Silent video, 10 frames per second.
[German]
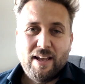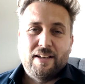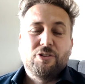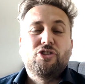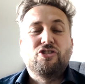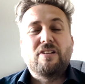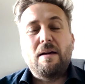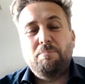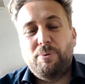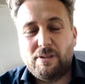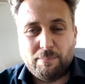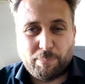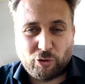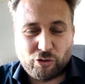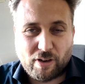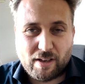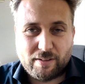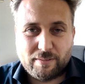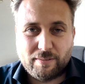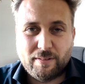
einen Stempel bestellen,